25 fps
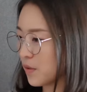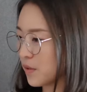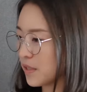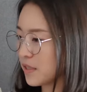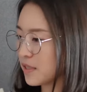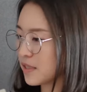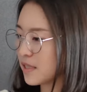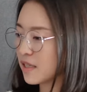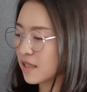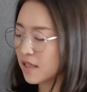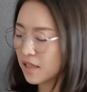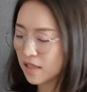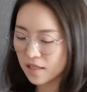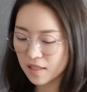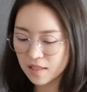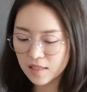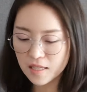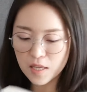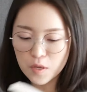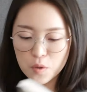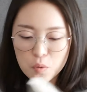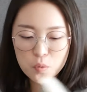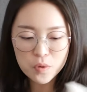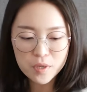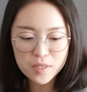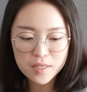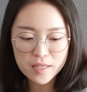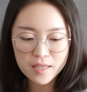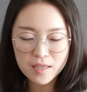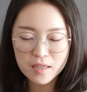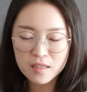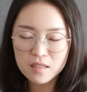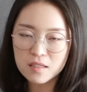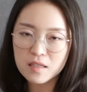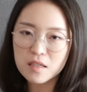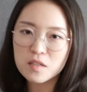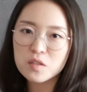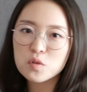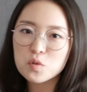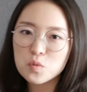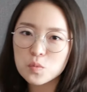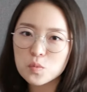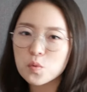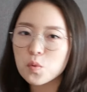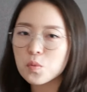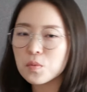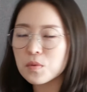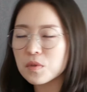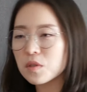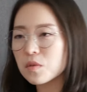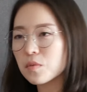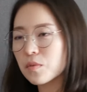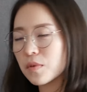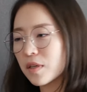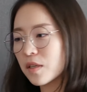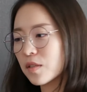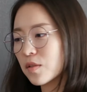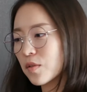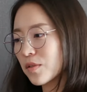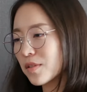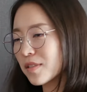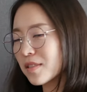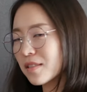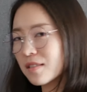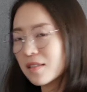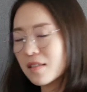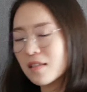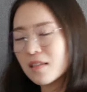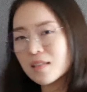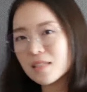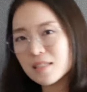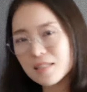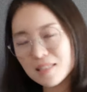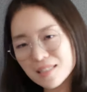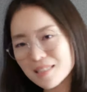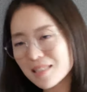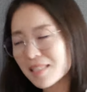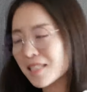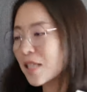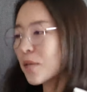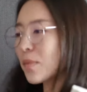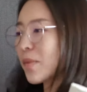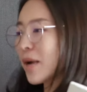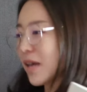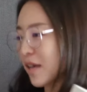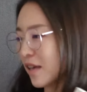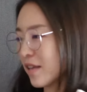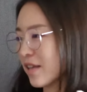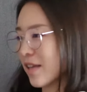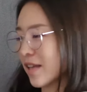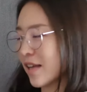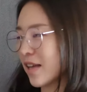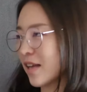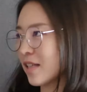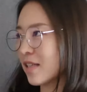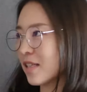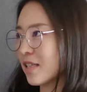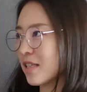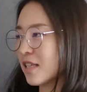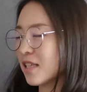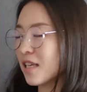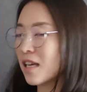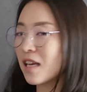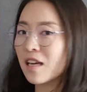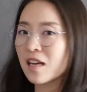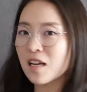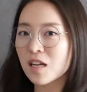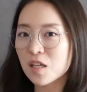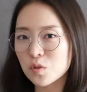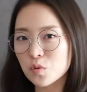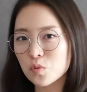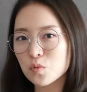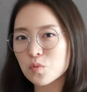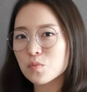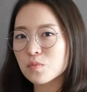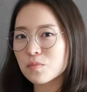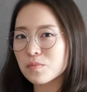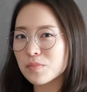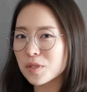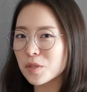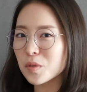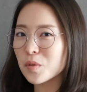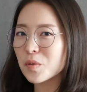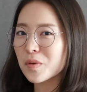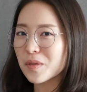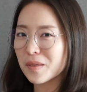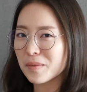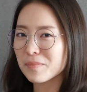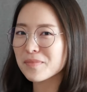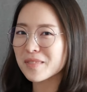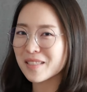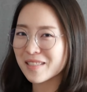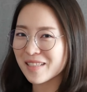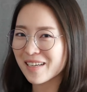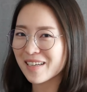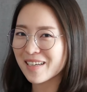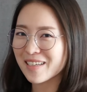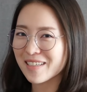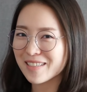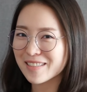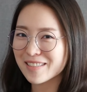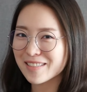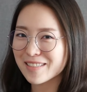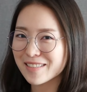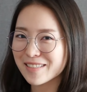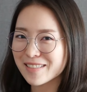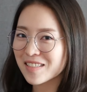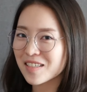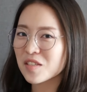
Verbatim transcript: 이 책의 내용에 대한 이해를 좀 돕기 위해서는 스키마에 대한 이해가 좀 필요합니다.